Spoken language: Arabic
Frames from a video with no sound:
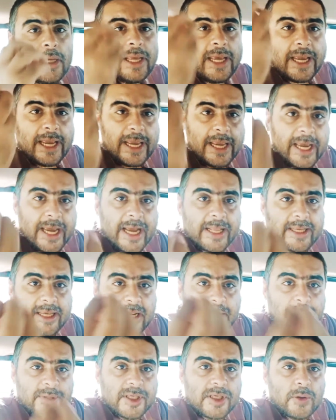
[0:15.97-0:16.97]
جاءت إلى
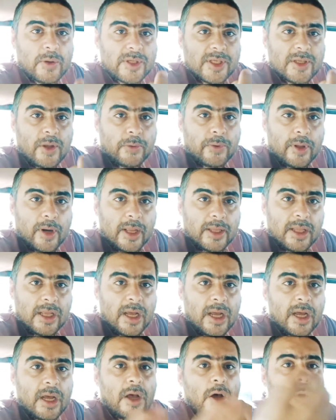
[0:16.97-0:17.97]
مصر واستوطنتها
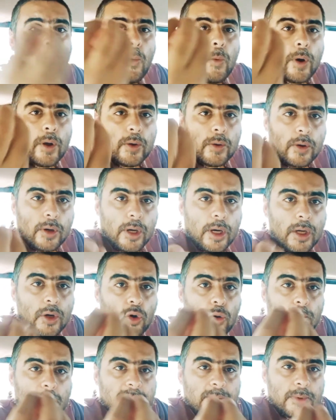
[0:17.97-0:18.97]
ويقال
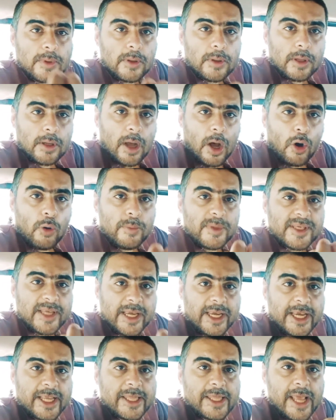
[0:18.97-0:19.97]
هم قوم
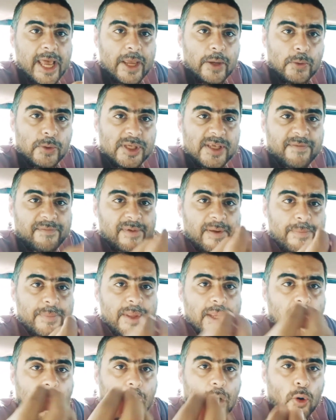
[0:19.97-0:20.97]
سيدنا يوسف ابن
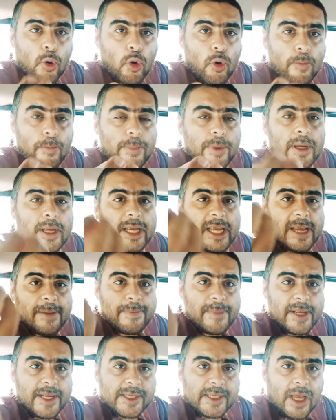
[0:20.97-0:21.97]
يعقوب ابن
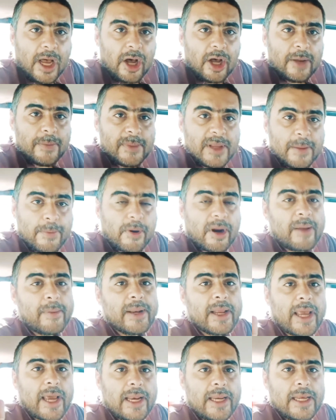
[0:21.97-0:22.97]
إسحاق ابن إبراهيم
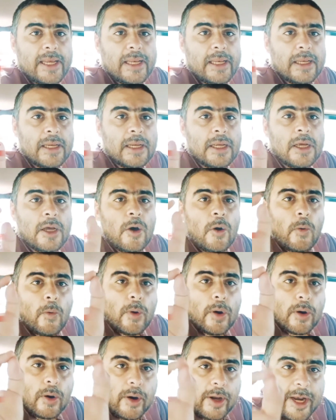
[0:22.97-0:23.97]
الخليل
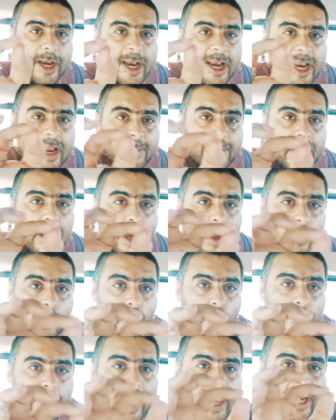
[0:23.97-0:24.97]
ويقال أن النبي يعقوب
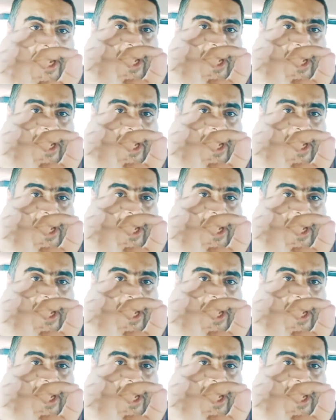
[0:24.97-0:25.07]
أنجب